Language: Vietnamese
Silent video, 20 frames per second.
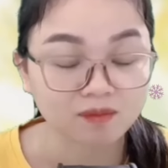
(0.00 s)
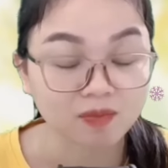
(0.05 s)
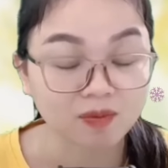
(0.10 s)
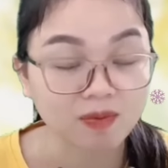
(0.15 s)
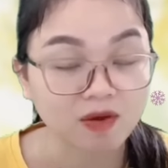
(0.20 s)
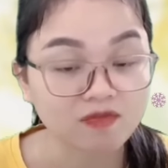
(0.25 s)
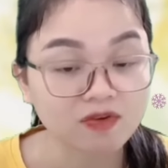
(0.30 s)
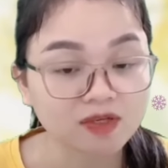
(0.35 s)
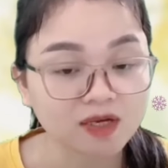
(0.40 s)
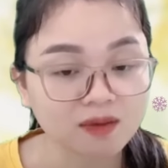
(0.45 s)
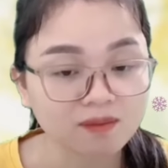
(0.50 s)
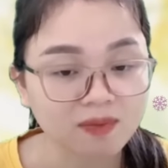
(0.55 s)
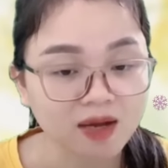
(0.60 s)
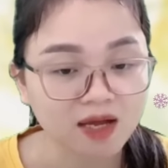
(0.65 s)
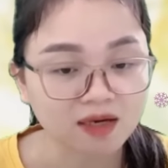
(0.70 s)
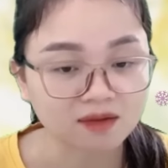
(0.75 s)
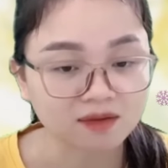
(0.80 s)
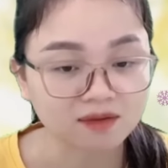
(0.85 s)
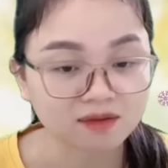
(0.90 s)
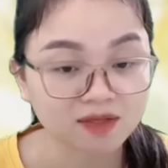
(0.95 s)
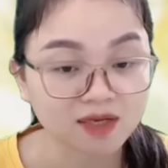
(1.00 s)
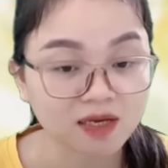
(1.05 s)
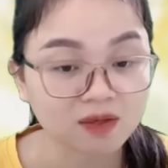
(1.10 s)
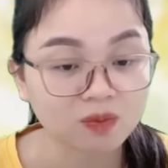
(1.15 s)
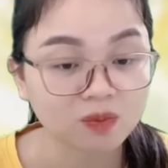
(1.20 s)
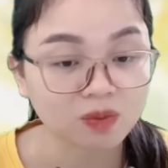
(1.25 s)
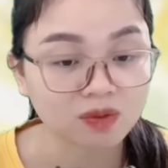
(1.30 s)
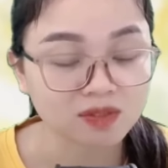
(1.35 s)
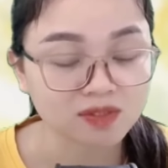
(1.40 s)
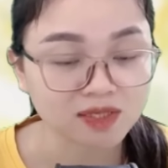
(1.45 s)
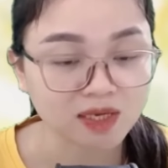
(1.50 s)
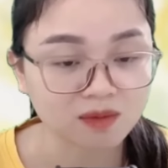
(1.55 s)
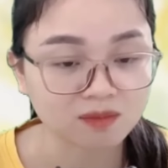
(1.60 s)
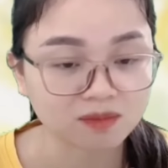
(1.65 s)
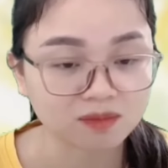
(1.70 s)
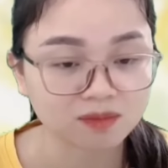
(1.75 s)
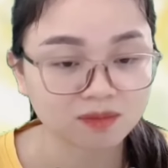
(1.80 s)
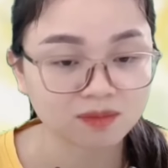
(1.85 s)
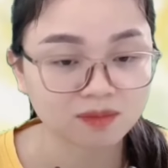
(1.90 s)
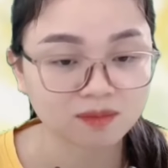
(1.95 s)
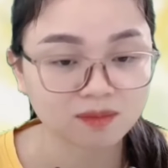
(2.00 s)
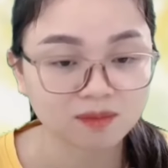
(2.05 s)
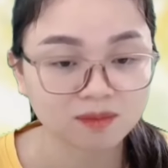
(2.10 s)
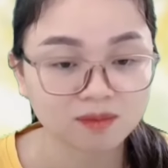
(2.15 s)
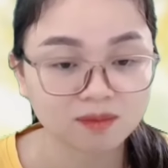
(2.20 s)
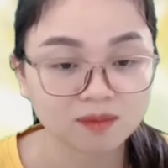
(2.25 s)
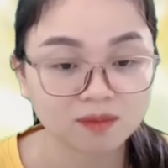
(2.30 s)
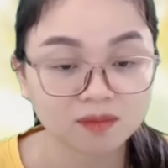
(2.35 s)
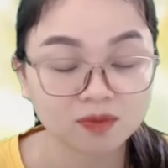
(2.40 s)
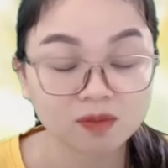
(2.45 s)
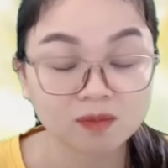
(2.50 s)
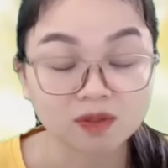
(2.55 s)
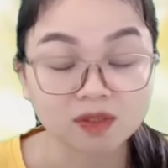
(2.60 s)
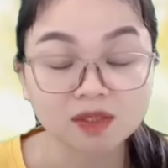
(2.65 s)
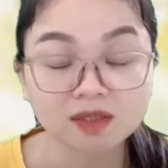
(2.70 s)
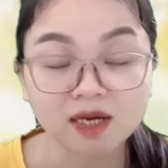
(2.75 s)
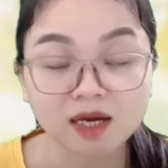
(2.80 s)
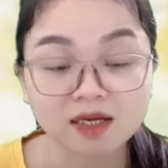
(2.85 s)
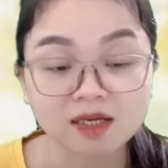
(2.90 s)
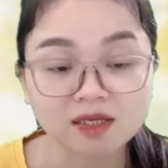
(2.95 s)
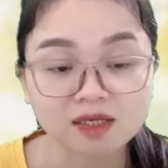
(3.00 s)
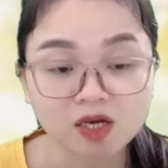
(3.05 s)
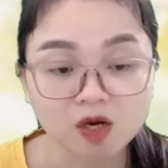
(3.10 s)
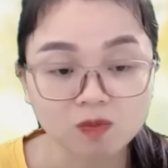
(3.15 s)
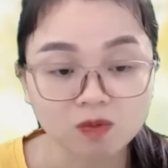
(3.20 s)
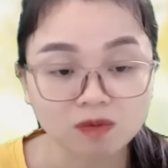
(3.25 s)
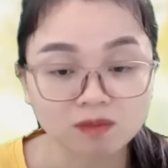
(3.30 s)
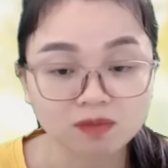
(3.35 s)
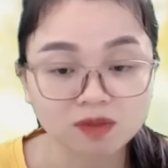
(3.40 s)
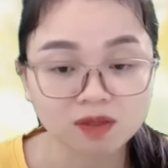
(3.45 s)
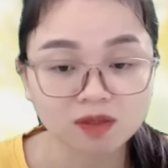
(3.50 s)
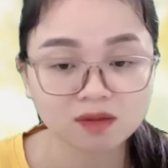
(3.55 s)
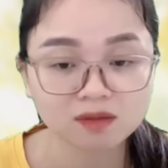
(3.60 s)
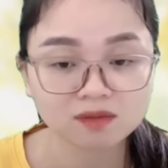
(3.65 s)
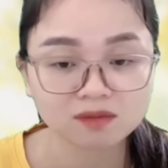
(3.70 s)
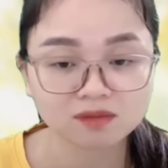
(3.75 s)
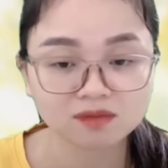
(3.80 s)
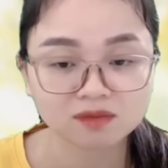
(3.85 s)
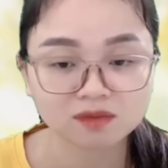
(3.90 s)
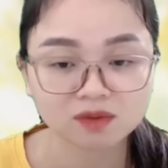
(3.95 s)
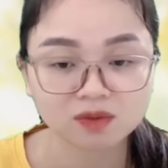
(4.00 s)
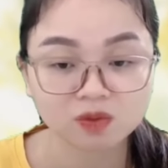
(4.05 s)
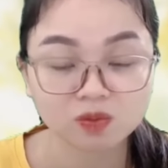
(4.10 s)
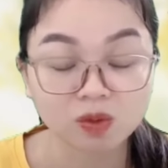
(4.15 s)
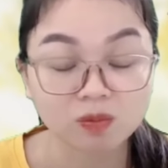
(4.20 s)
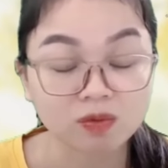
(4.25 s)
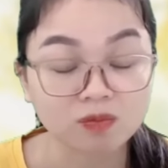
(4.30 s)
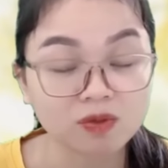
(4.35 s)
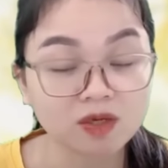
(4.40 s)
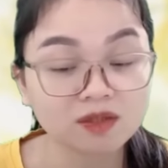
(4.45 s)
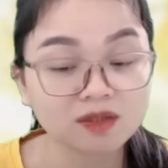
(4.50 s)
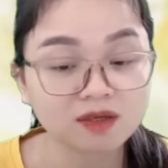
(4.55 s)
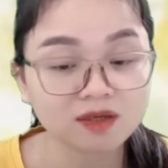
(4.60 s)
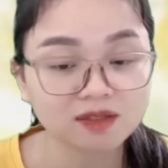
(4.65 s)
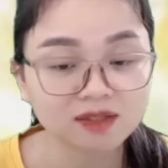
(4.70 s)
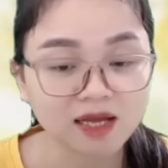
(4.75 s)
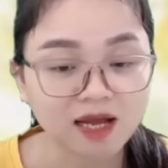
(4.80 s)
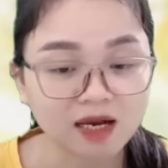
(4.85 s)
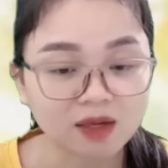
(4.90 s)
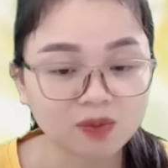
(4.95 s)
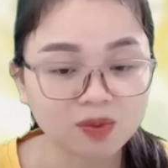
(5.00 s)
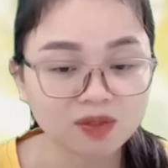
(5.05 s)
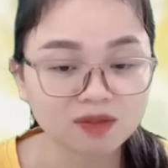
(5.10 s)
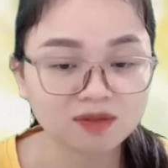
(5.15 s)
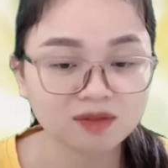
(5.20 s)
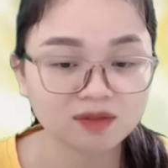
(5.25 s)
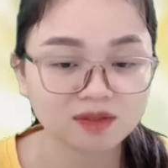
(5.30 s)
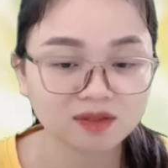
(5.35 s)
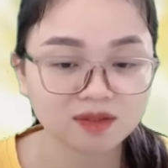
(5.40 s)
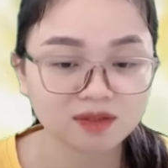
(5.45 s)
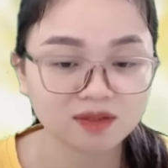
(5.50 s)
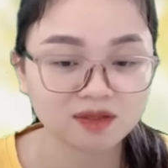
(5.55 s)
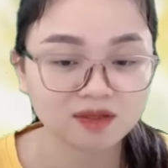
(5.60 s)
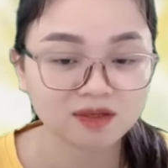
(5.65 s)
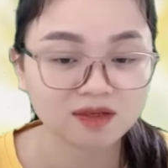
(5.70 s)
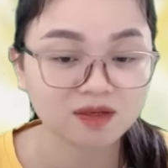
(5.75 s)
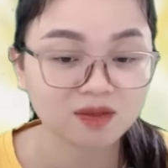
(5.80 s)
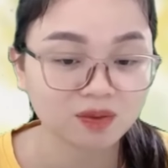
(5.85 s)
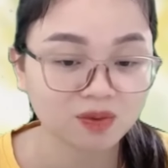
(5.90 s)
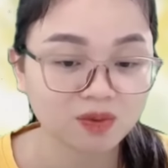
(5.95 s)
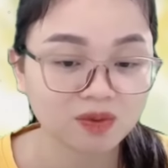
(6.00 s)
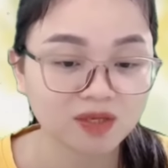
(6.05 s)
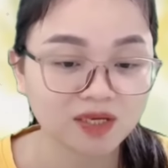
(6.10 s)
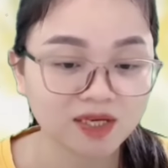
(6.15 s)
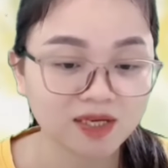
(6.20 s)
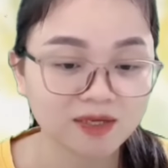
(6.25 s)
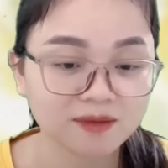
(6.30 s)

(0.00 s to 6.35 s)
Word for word: mày báo với các bạn đi ăn uống xong Tao mời tất cả đi nhậu một bữa quẩy một bữa tơi tả luôn Ok